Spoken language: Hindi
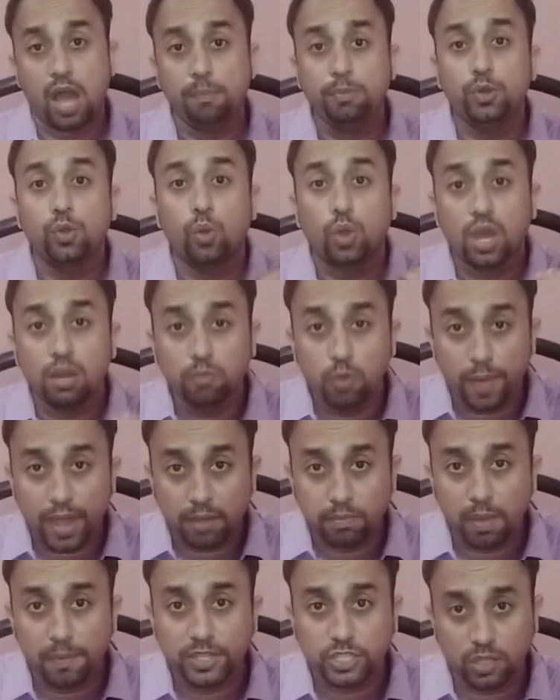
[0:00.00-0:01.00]
आप लोकल
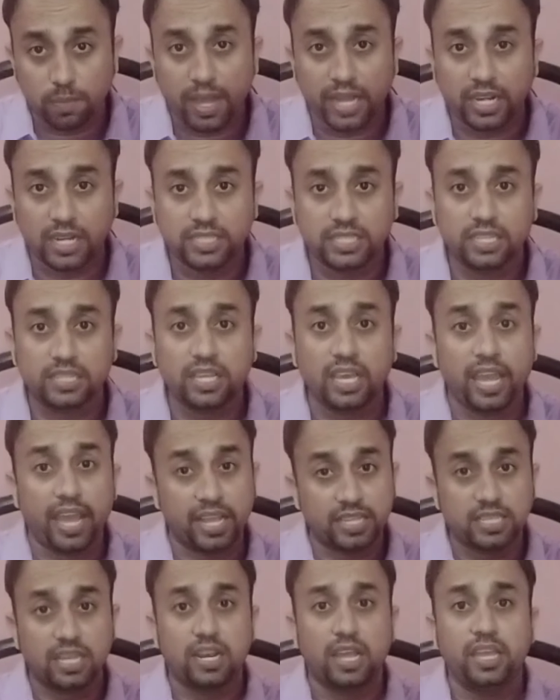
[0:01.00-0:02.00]
मोबाइल पे भी इस्तेमाल कर सकते हैं
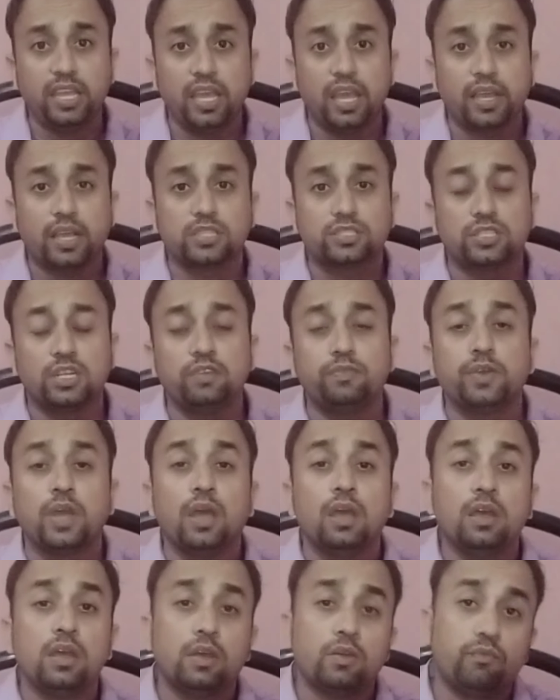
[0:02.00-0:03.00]
ऐसा नहीं है कि सिर्फ
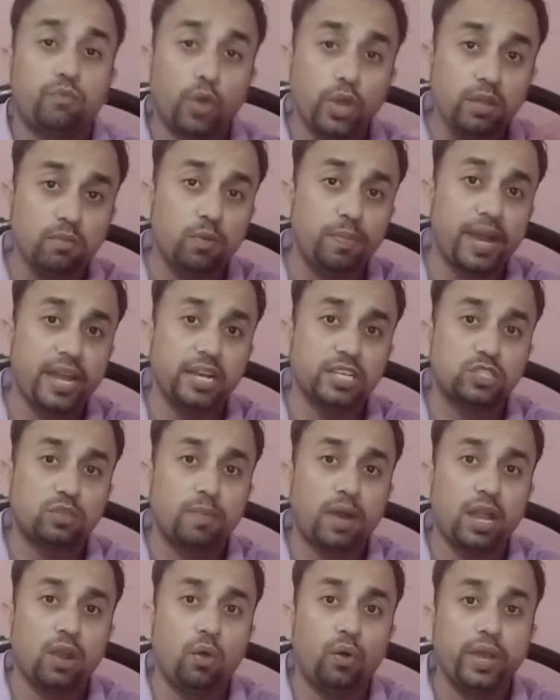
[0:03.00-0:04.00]
वही मोबाइल
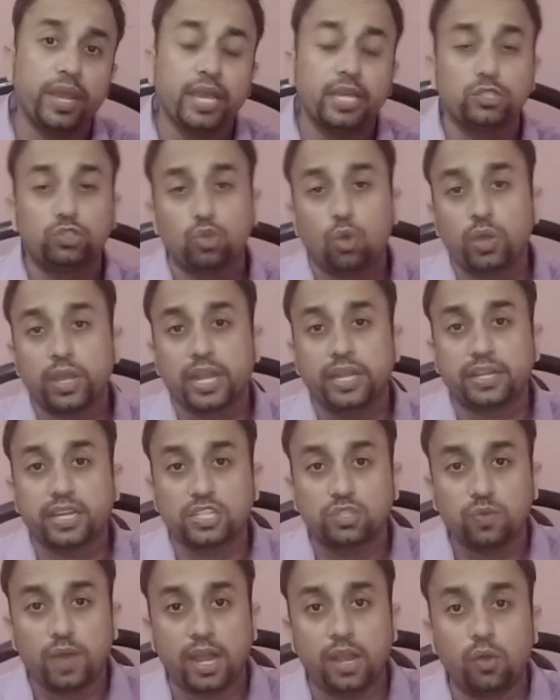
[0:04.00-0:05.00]
इस्तेमाल होंगे जो कि
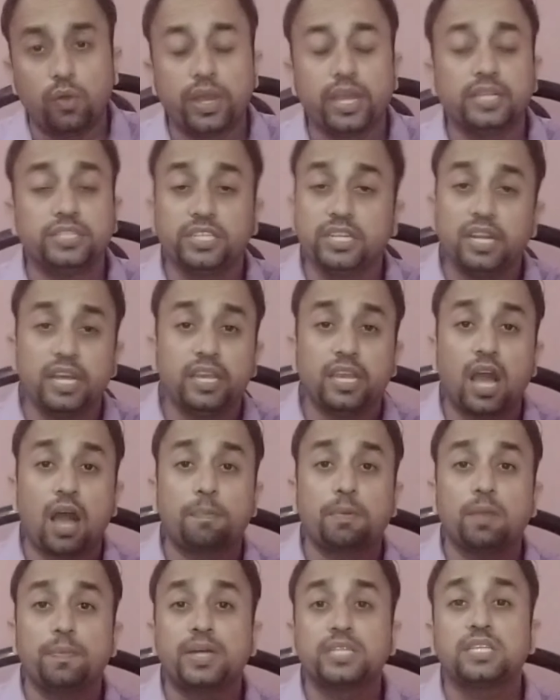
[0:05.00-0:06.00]
टच वाले होंगे जी नहीं
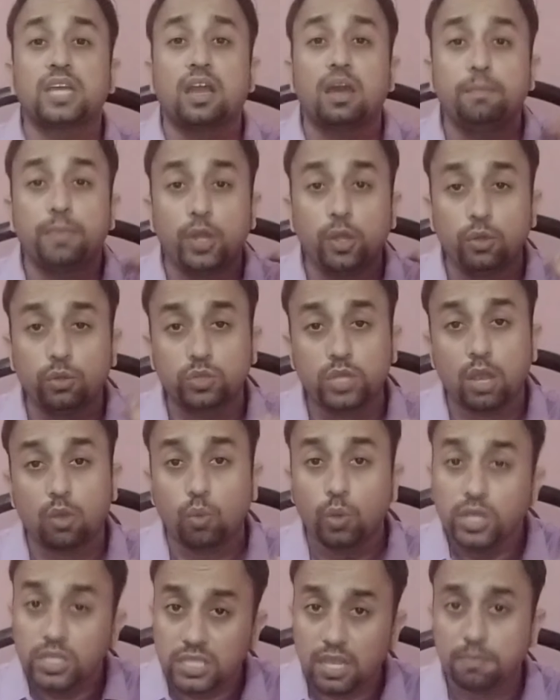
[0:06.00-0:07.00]
आपके पास अगर ब्लूटूथ का
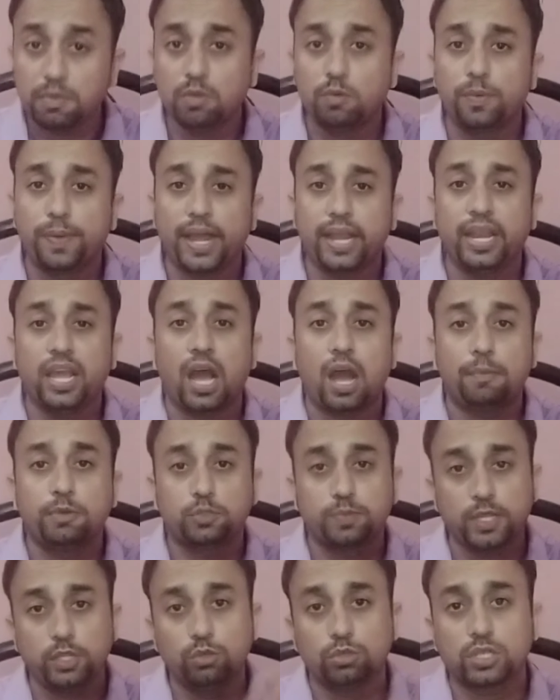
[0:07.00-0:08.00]
कोई सा भी मोबाइल है आप
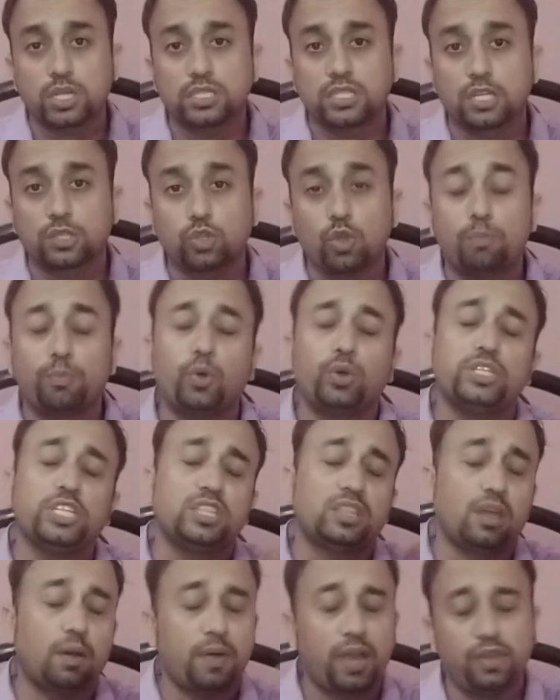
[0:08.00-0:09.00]
उस पर यूज़ कर सकते हो
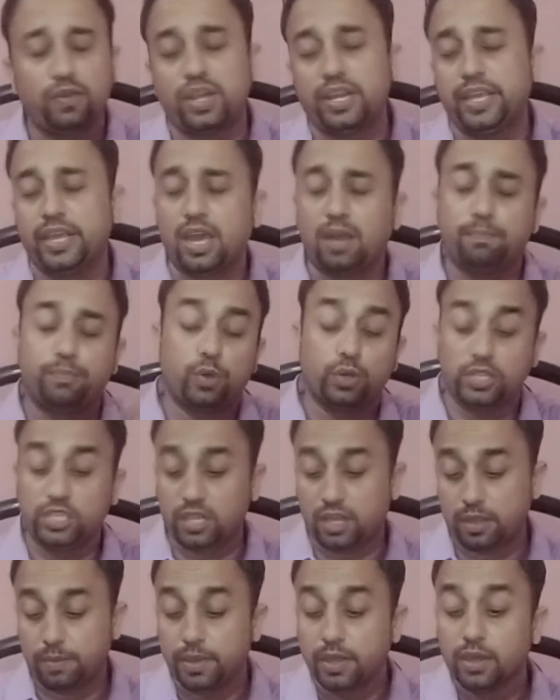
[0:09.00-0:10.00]
बहुत ही तबाही वाली यार बहुत
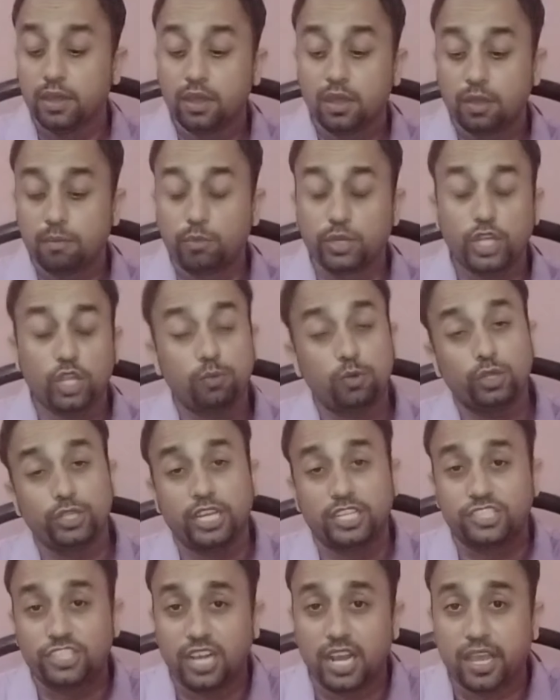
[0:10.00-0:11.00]
ही मुझे तो
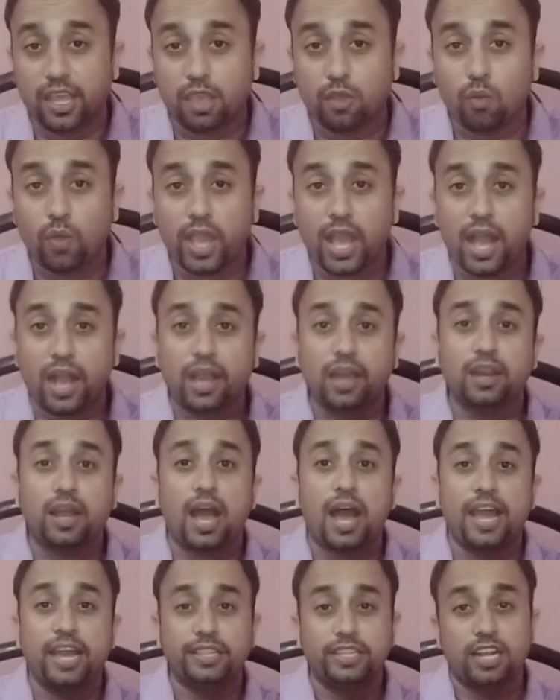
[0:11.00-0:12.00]
बहुत ही अच्छी लगी क्योंकि अगर
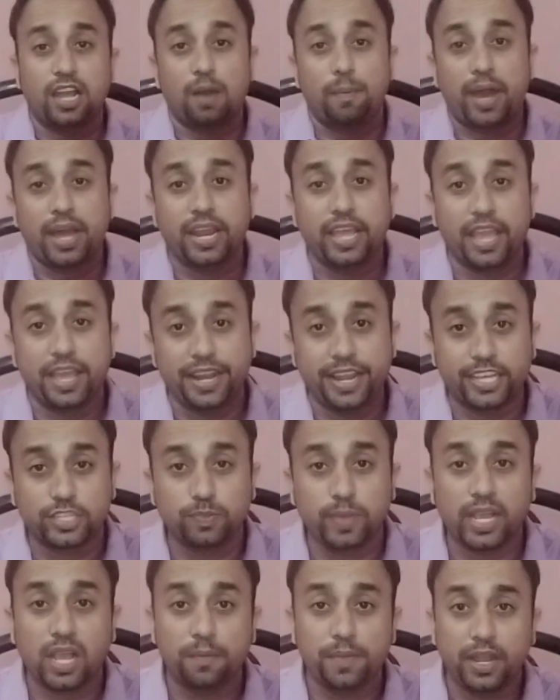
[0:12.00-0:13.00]
आए दिन हमारे
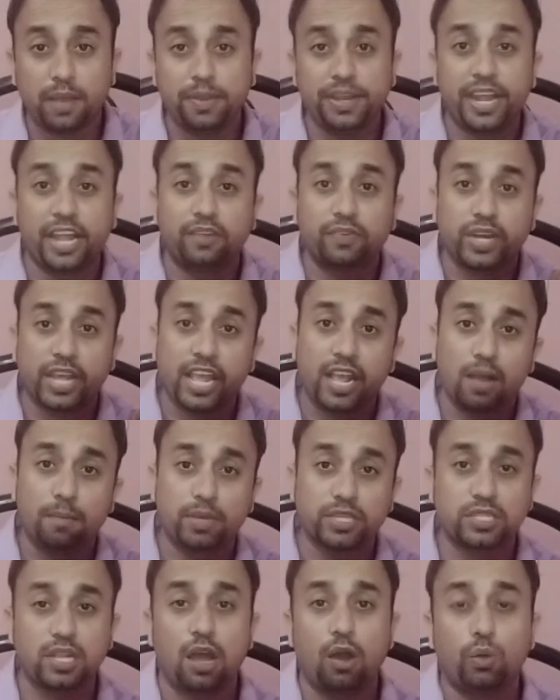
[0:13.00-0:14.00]
एरियाज में कभी ना कभी नेटवर्किंग का
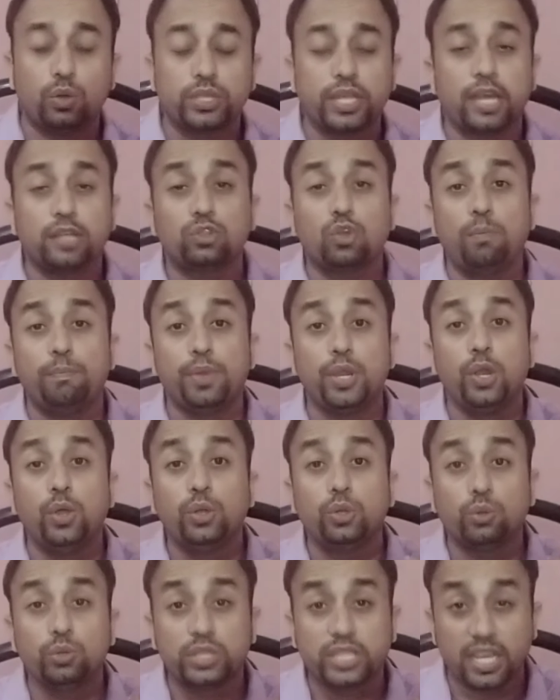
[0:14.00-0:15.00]
मसला होता है तो
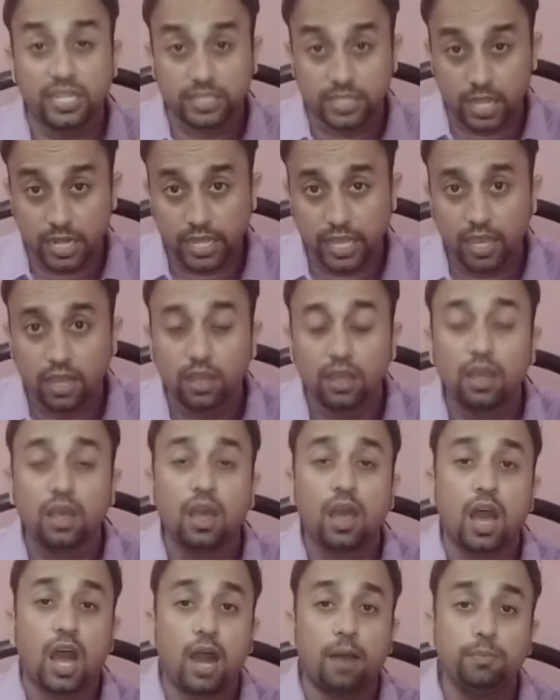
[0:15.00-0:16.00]
ब्लूटूथ के जरिए
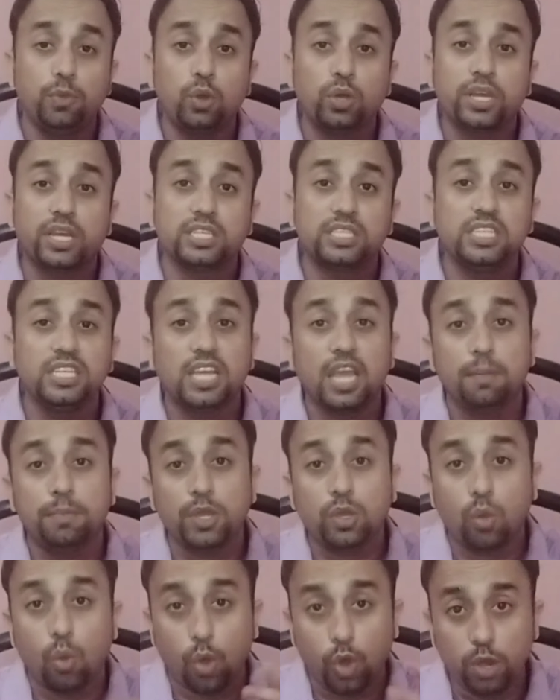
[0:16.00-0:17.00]
हम लोग किसी के
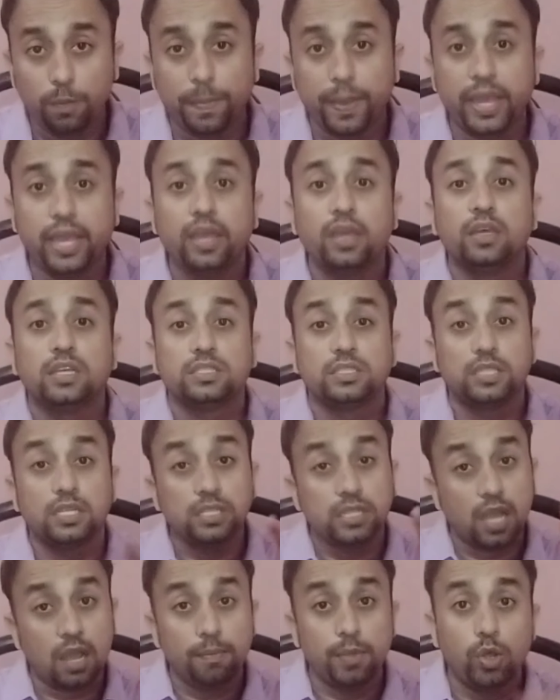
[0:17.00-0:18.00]
भी कॉल पे
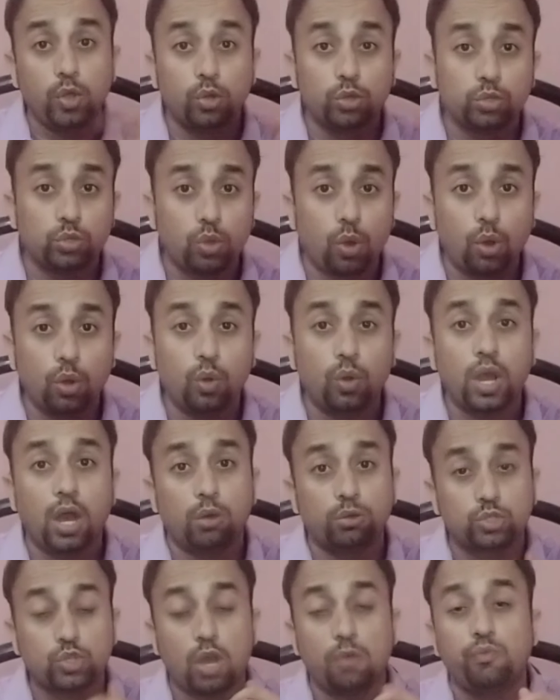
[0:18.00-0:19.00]
जिनका ब्लूटूथ ऑन होगा
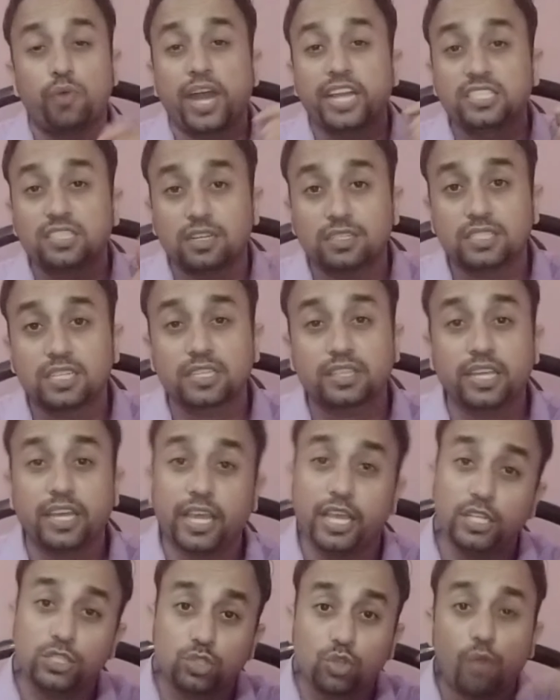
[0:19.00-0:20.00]
उसको हम वॉइस कर सकते
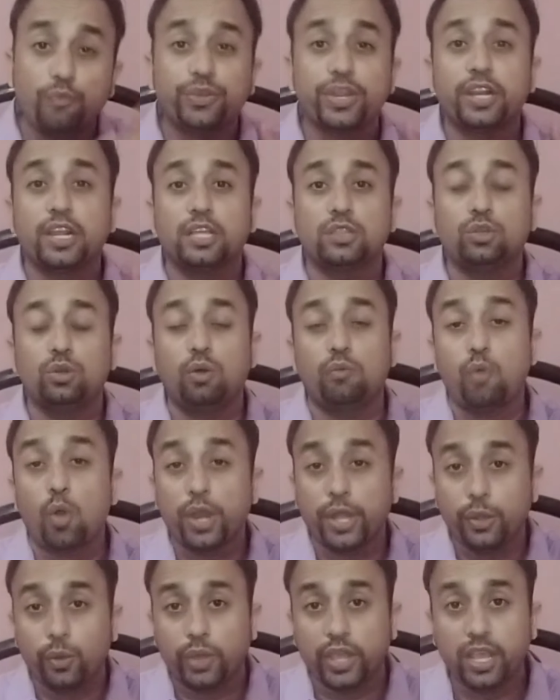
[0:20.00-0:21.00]
हैं इस सॉफ्टवेयर के थ्रू
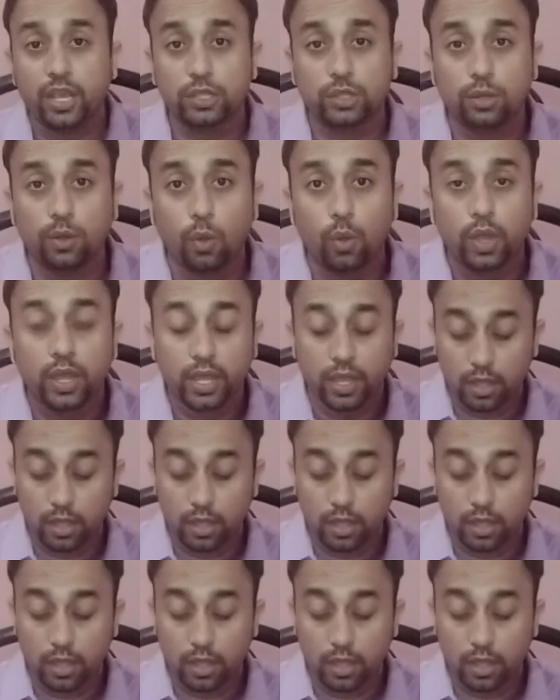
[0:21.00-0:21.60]
वोकी टोकी के थ्रू